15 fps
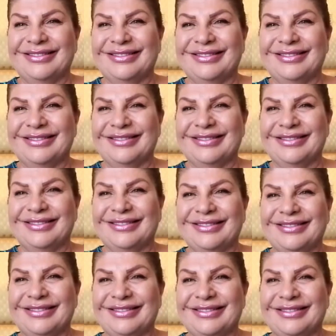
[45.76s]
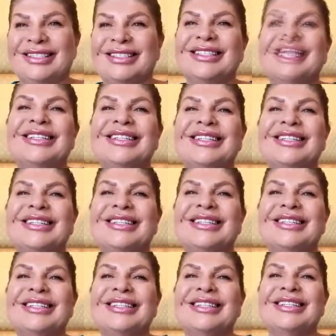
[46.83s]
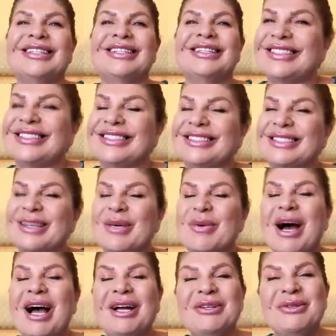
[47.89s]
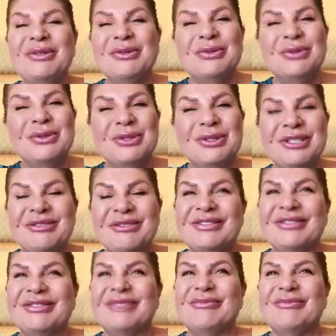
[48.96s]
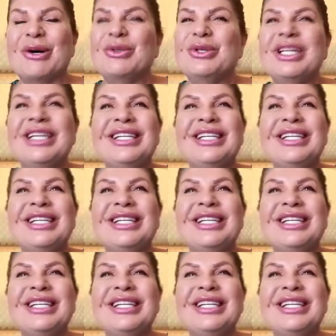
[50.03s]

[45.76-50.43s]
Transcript: الخير يا هلا فيكي صباح النور منورين